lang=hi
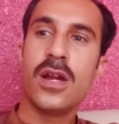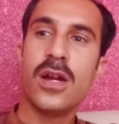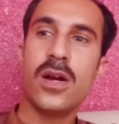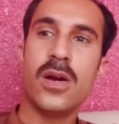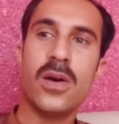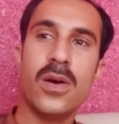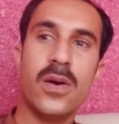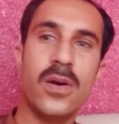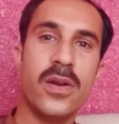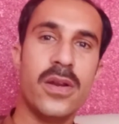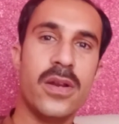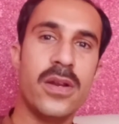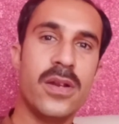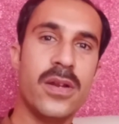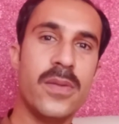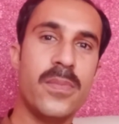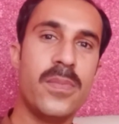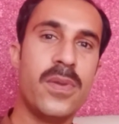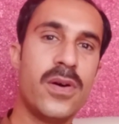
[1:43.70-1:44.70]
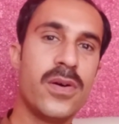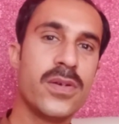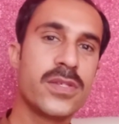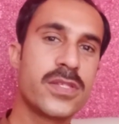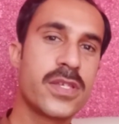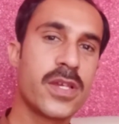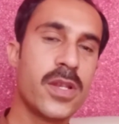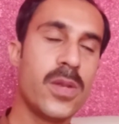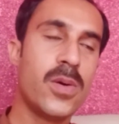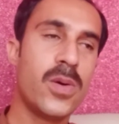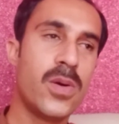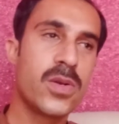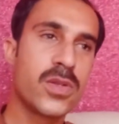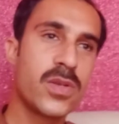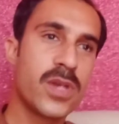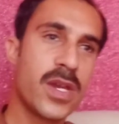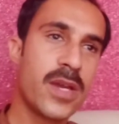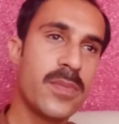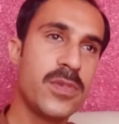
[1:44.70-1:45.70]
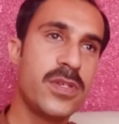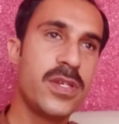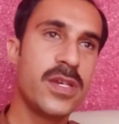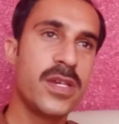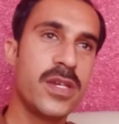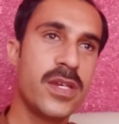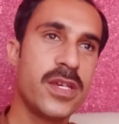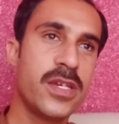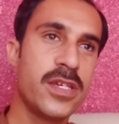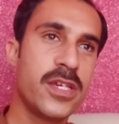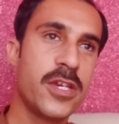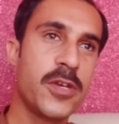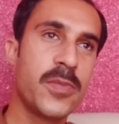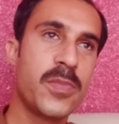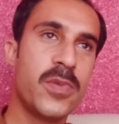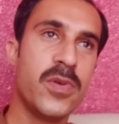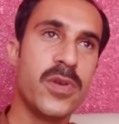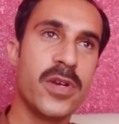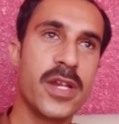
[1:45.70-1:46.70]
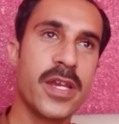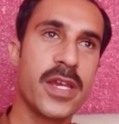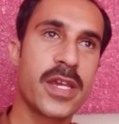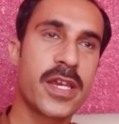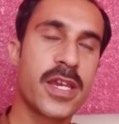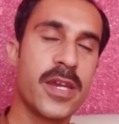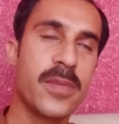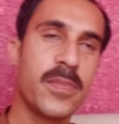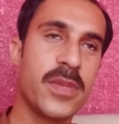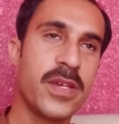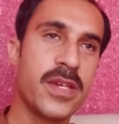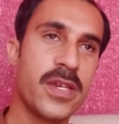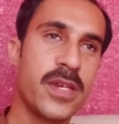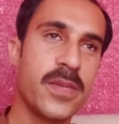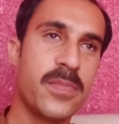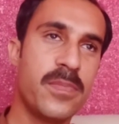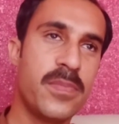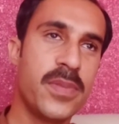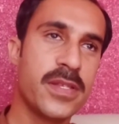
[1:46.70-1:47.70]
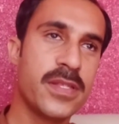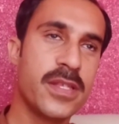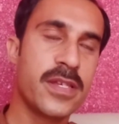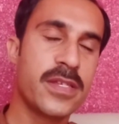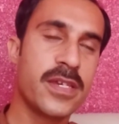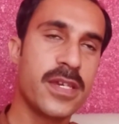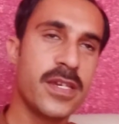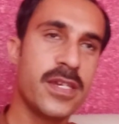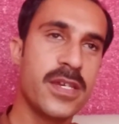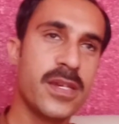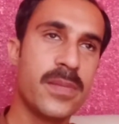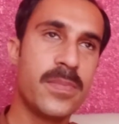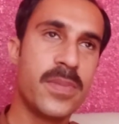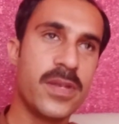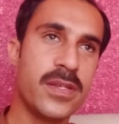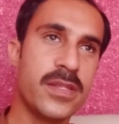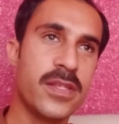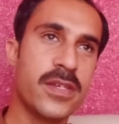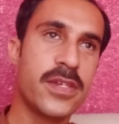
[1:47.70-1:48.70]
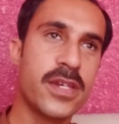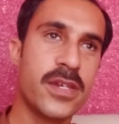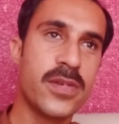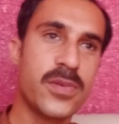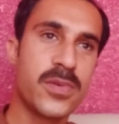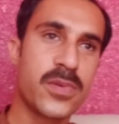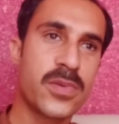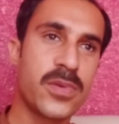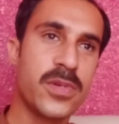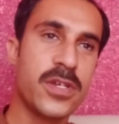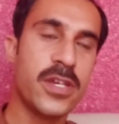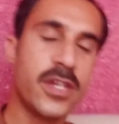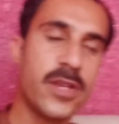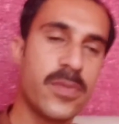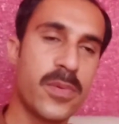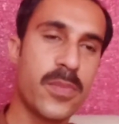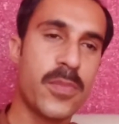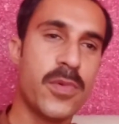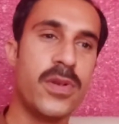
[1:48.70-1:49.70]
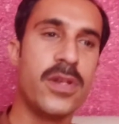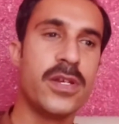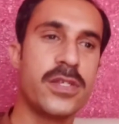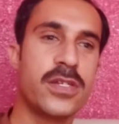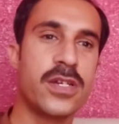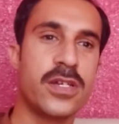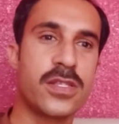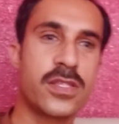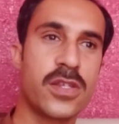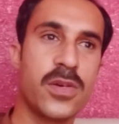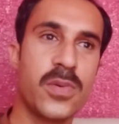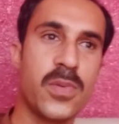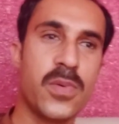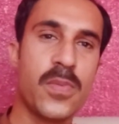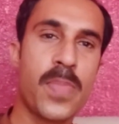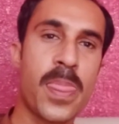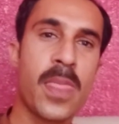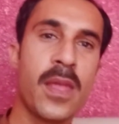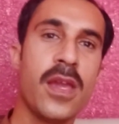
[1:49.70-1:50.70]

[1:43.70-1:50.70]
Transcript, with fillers: और बहुत से लोग जो है मुझे ये बोल रहे हैं कि हमें ये परिंदा चाहिए ये परिंदा चाहिए उनको ये मैं बोलना चाहता हूँ